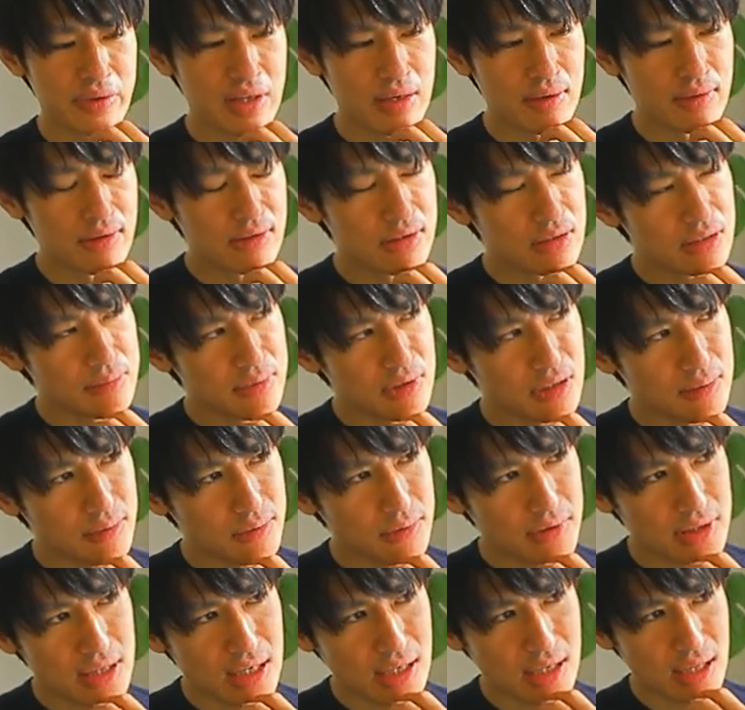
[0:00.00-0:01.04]
で、臆病
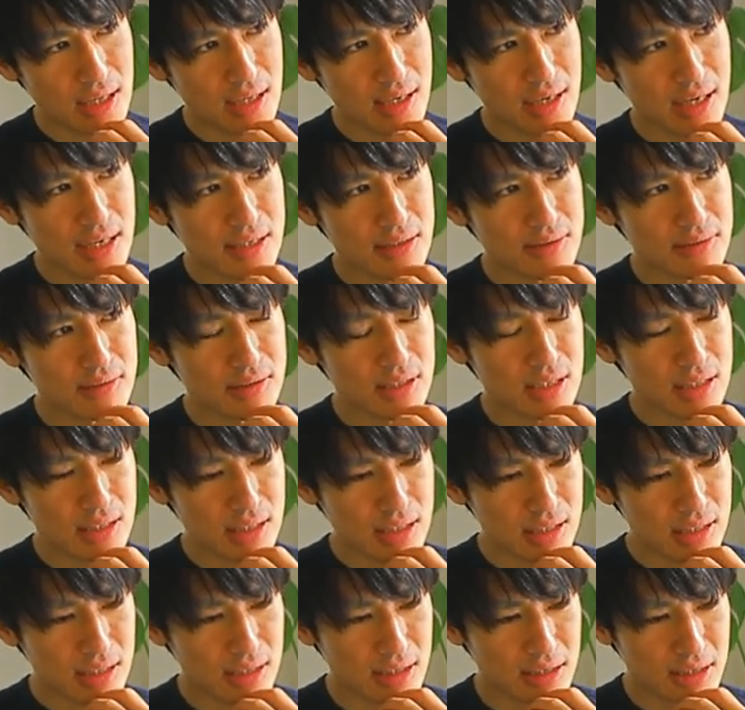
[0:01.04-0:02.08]
者って考えたとき
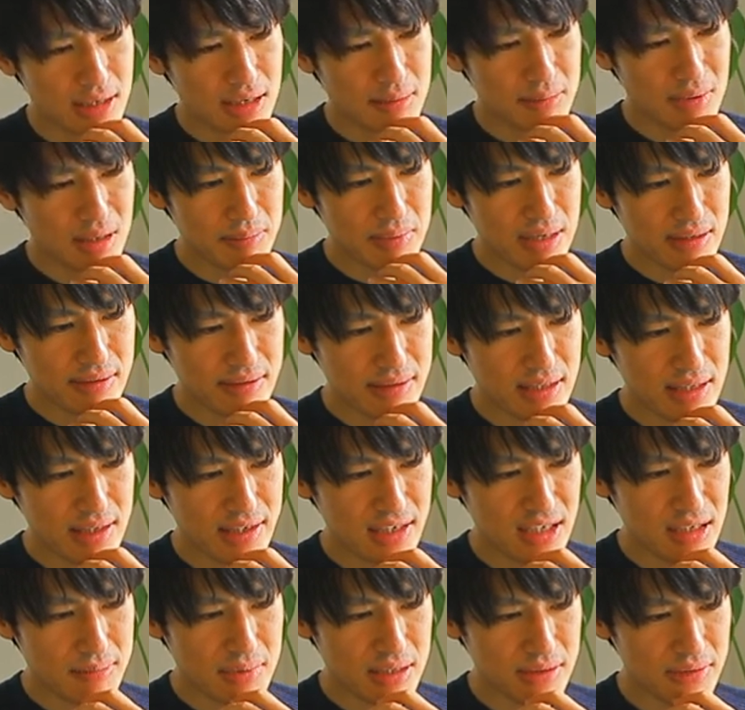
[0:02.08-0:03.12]
に、まあ、真っ
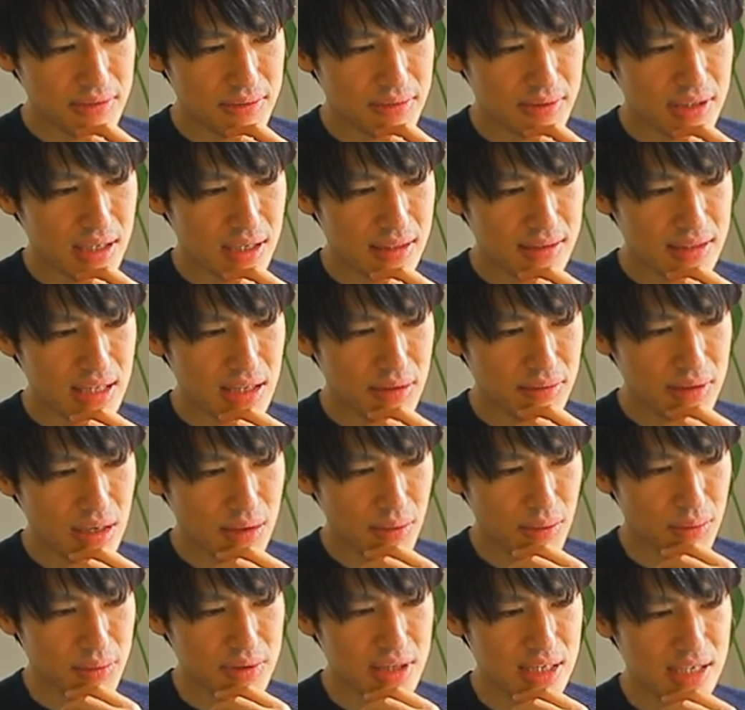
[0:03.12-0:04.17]
先にまず浮かんだの
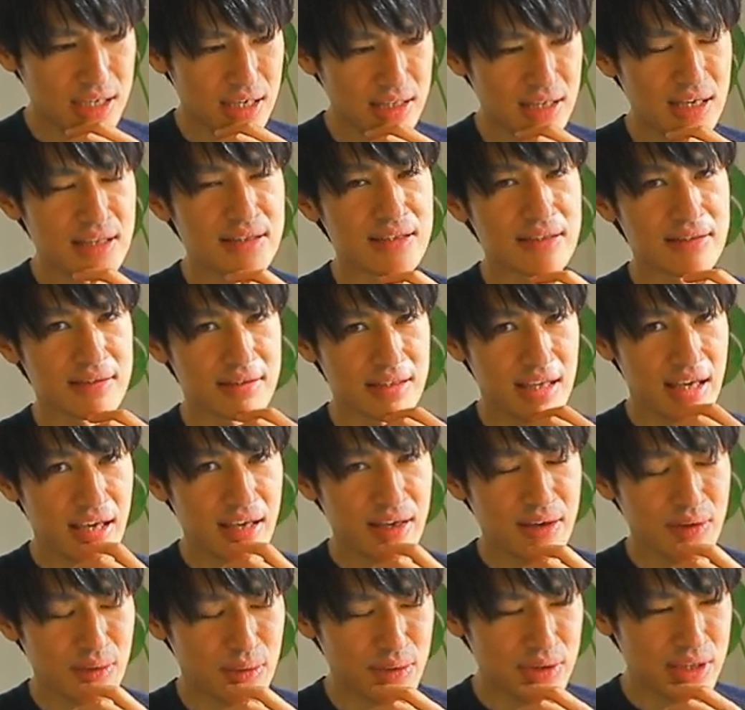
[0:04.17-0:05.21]
が小鹿なんです
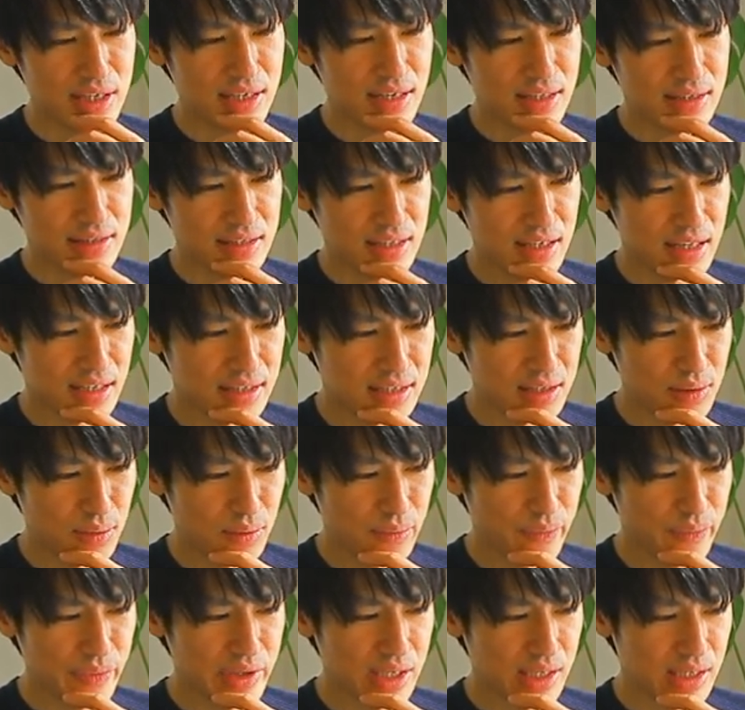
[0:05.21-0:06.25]
ね。小鹿ってね、基
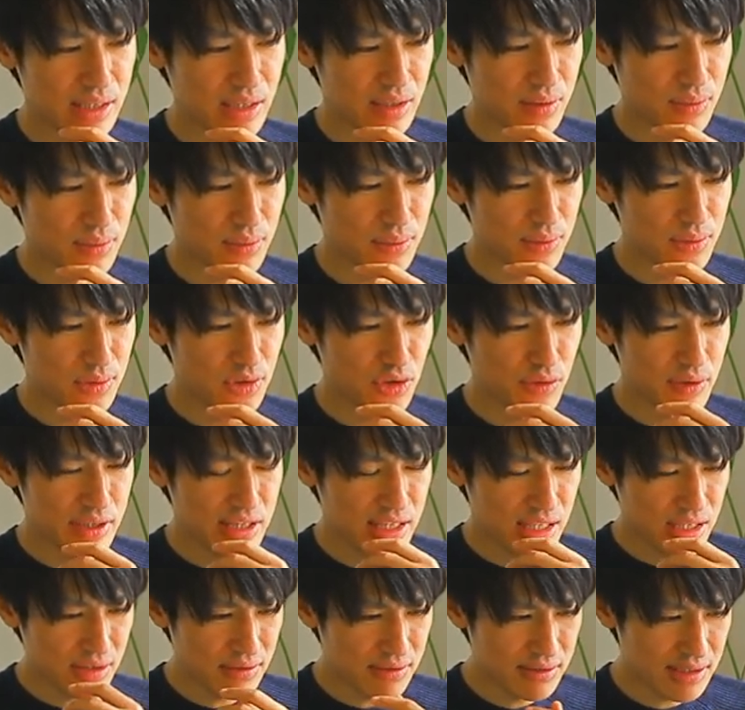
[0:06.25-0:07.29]
本的に行動
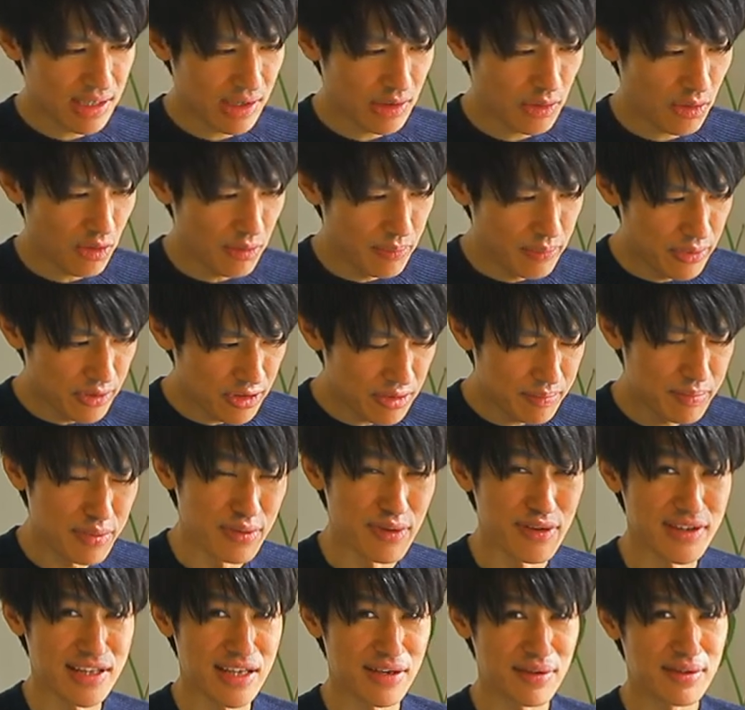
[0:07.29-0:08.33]
はできるんだけど、こう、
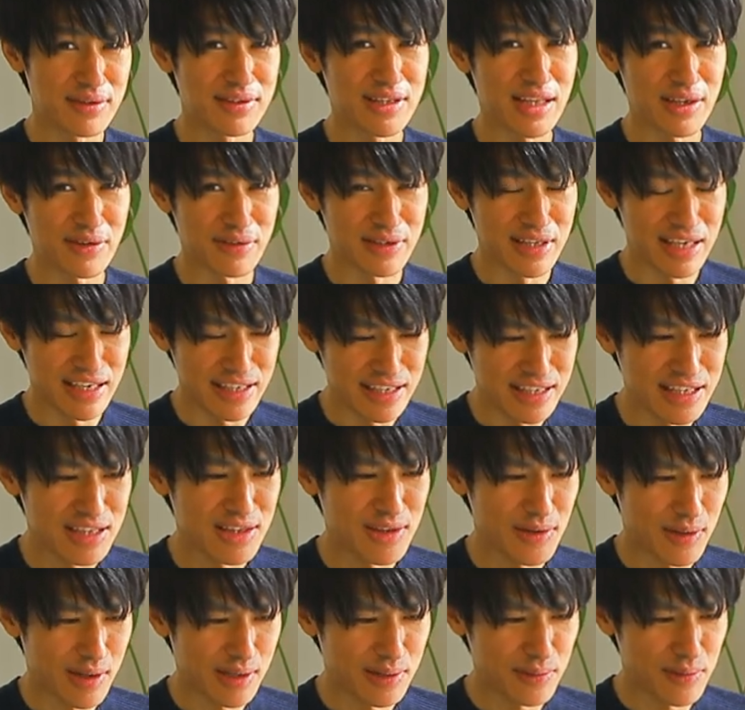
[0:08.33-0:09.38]
プルプルしてるっていうね、
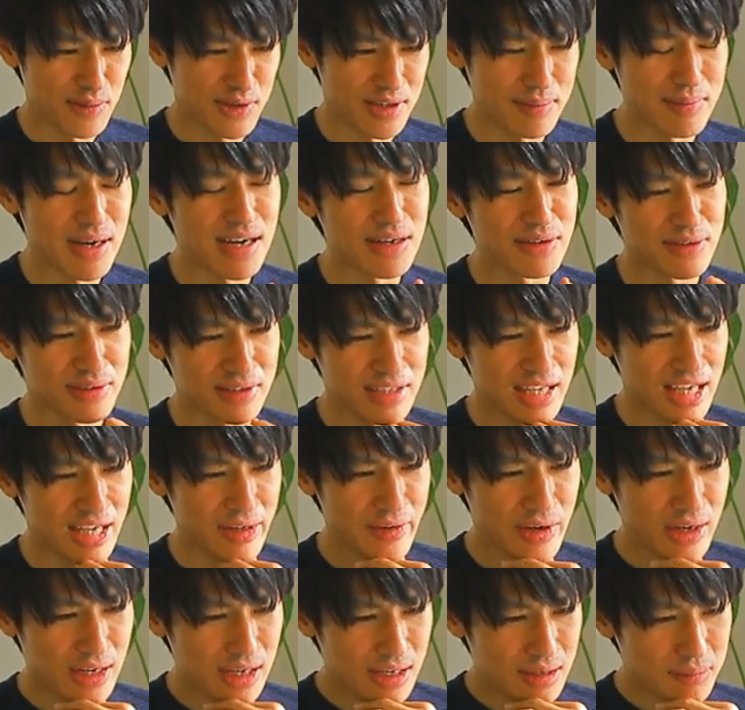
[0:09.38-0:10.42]
印象がどうしてもあるん
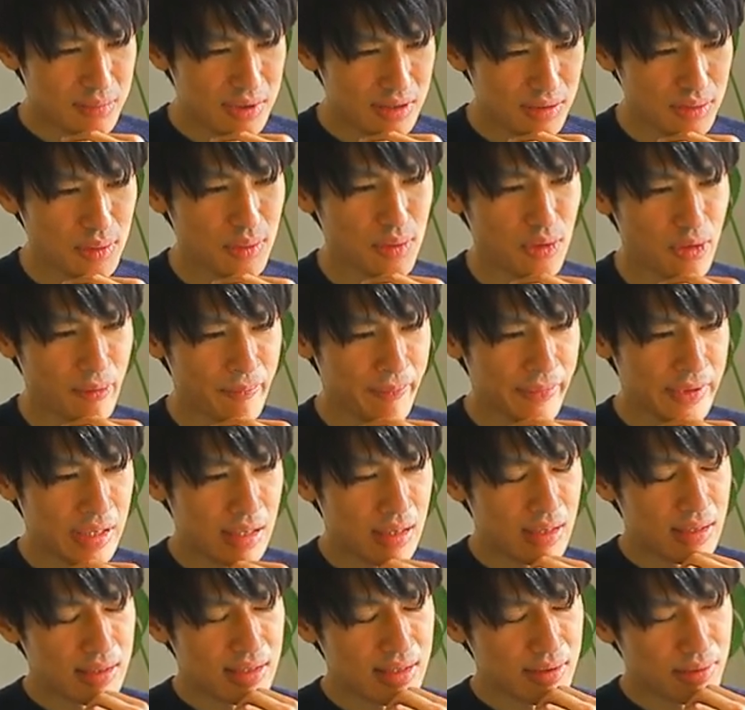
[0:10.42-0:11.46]
で、まあ、そこ。
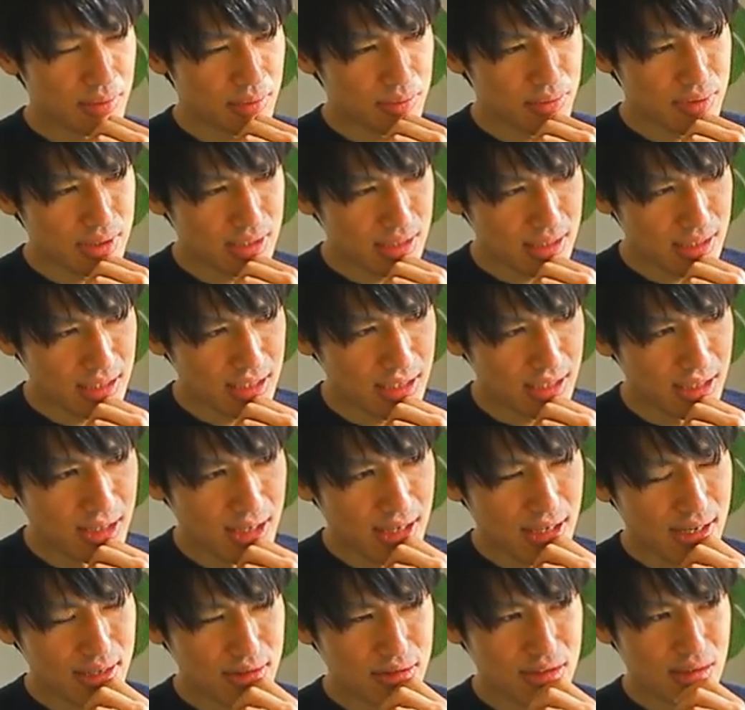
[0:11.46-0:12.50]
で、そこから、
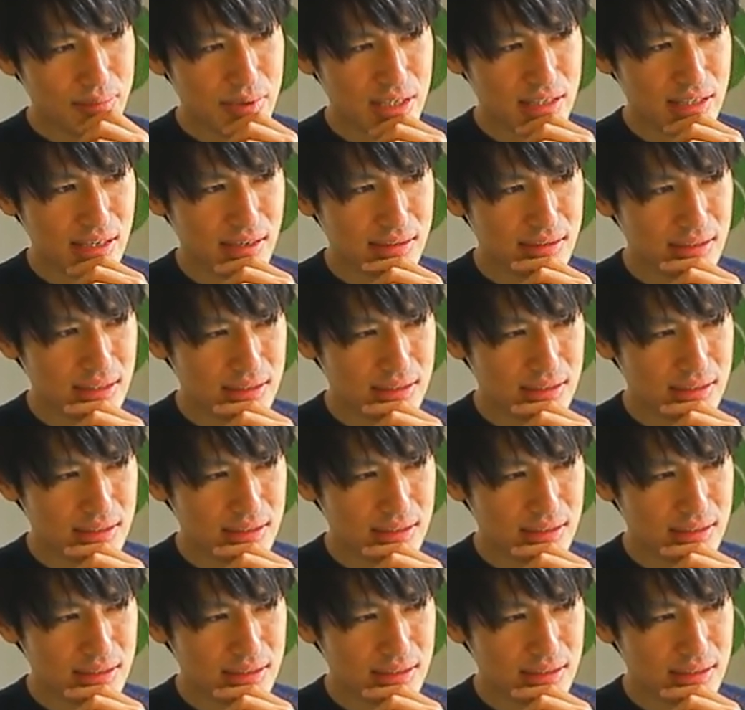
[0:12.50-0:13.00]
あとはまあ、逆